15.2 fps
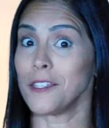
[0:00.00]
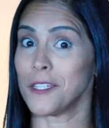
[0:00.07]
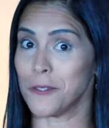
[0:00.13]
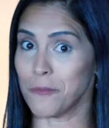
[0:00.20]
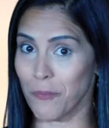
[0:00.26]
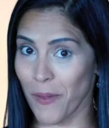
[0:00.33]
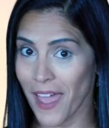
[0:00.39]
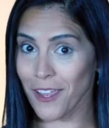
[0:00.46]

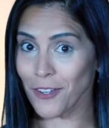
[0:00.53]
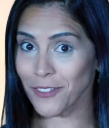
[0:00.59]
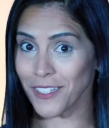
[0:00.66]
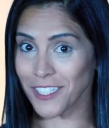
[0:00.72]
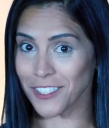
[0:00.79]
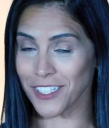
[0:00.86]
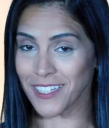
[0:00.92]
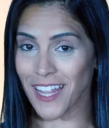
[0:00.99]
Espero
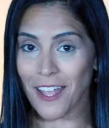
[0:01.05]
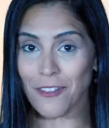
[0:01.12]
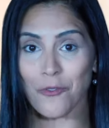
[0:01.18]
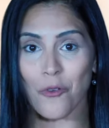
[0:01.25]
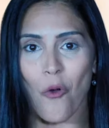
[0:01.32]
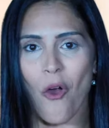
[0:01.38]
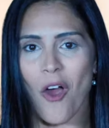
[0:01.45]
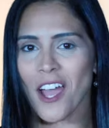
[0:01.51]
ter te
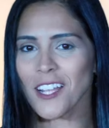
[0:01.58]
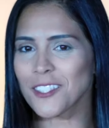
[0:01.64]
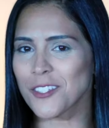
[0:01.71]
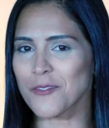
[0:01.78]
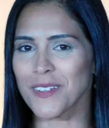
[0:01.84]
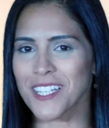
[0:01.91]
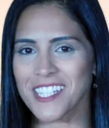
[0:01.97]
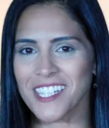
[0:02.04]
dado
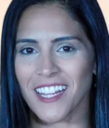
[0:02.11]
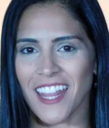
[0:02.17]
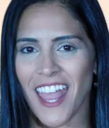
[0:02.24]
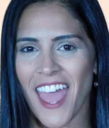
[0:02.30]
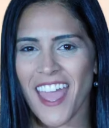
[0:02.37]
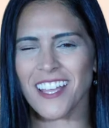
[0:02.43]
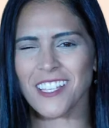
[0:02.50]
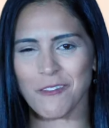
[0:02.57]
ótimas
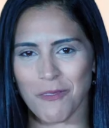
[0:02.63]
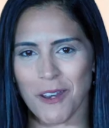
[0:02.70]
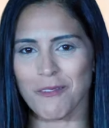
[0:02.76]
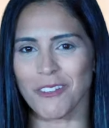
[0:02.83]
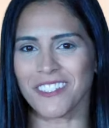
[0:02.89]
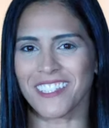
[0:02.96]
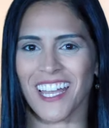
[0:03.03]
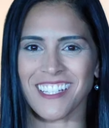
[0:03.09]
ideias para
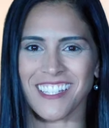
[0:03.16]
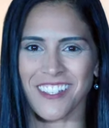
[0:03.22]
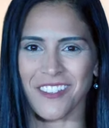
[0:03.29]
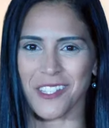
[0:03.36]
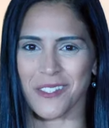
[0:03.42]
montar seu